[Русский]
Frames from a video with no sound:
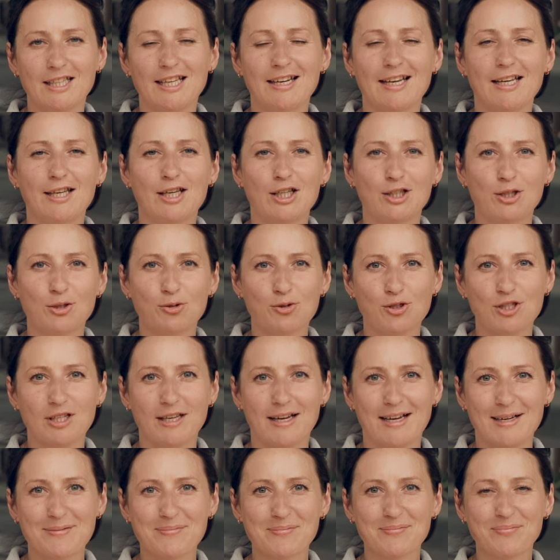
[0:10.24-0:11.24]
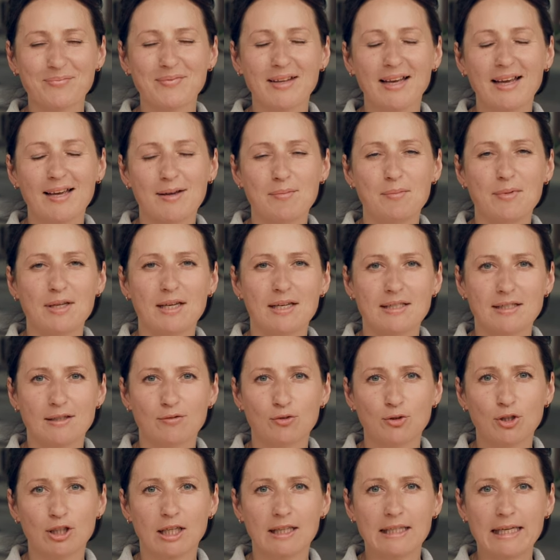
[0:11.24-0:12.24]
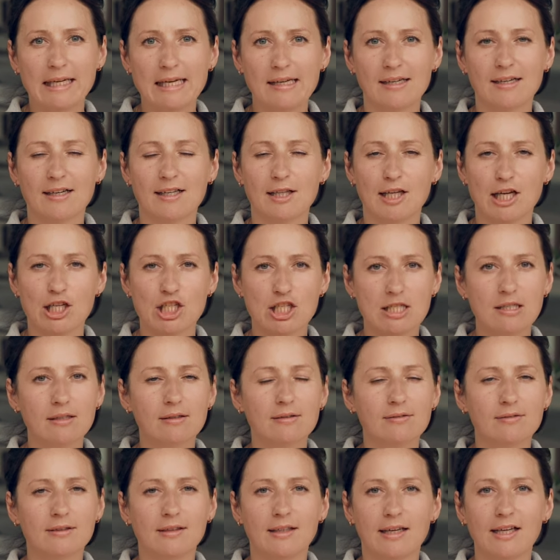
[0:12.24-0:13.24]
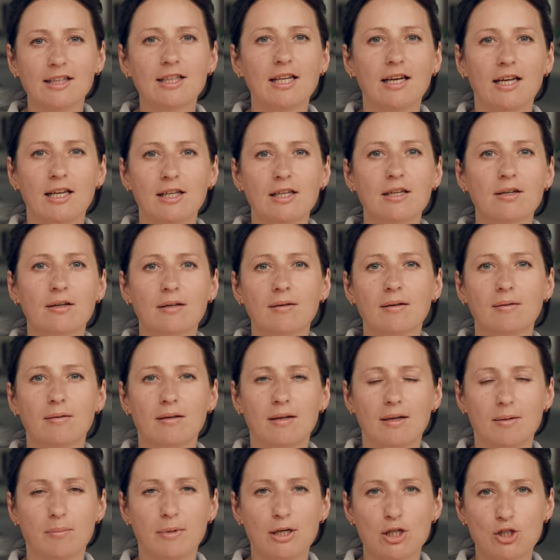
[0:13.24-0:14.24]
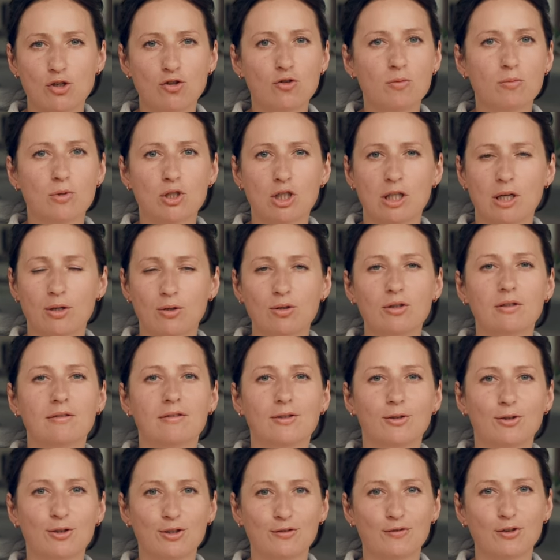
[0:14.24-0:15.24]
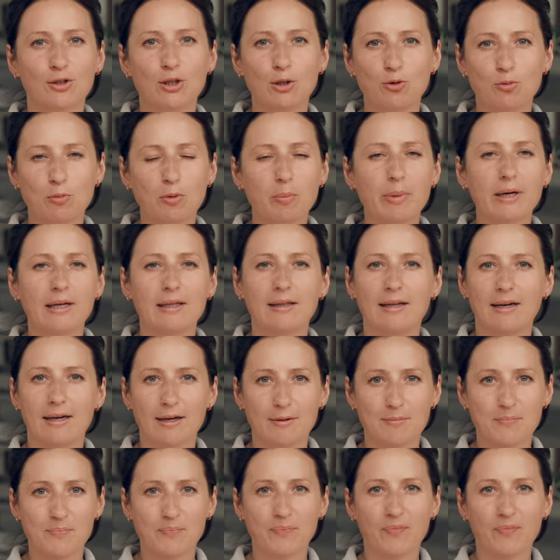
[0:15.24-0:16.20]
дорогие друзья! Меня зовут Наталья Калашникова, я тренер а, Большого международного конного клуба «Продар».